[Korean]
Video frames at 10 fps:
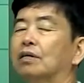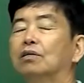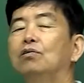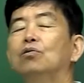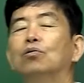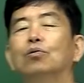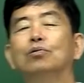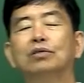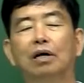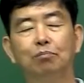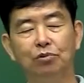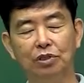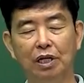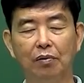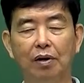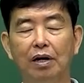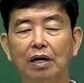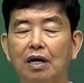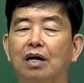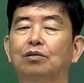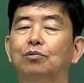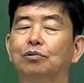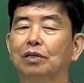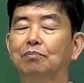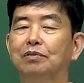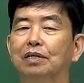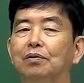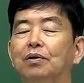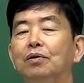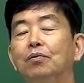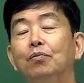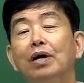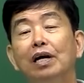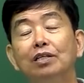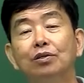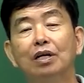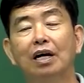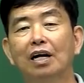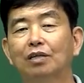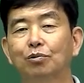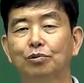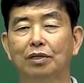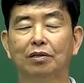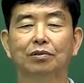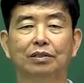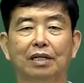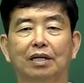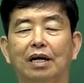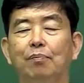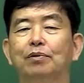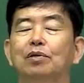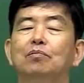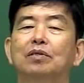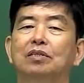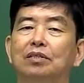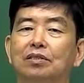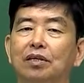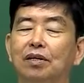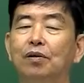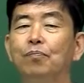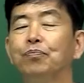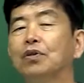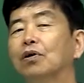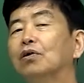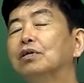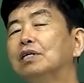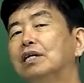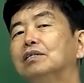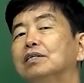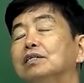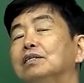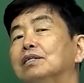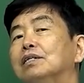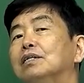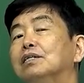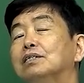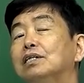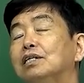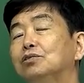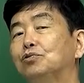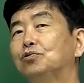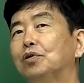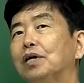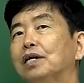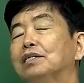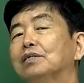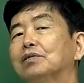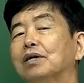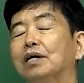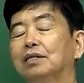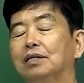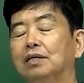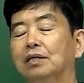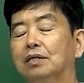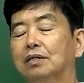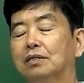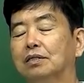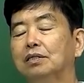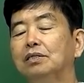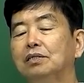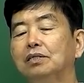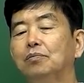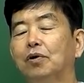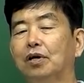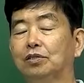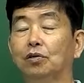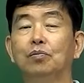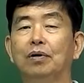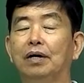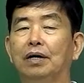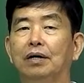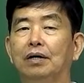글루코즈 한 분자와 갈락토즈 한 분자. 왜 저게 갈락토즈라고 제가 앞에 설명드렸어요? 어린애는 제일 중요한 그러한 기능이 뭐예요? 처음에